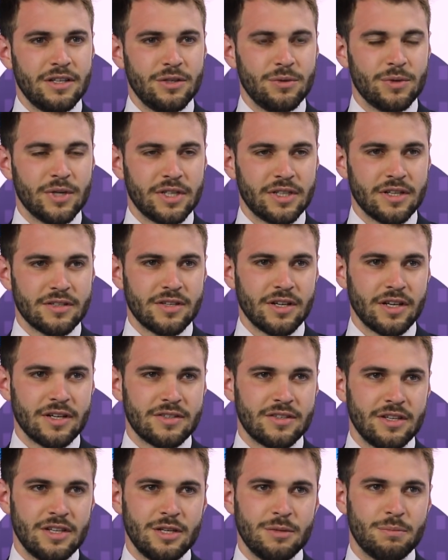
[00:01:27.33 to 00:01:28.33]
Una tasa que
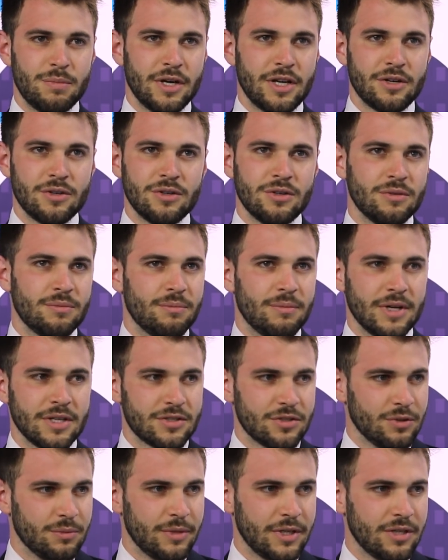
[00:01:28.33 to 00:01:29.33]
se disparó
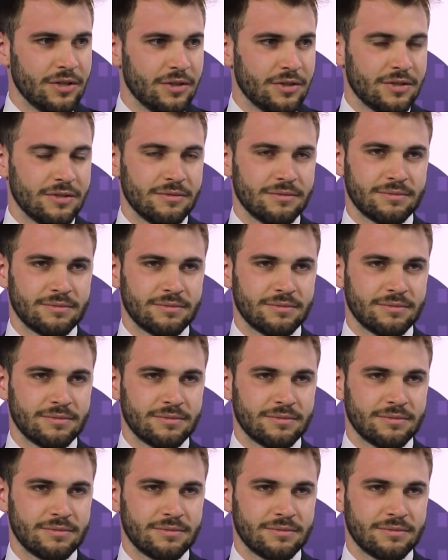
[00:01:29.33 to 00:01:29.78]
más o menos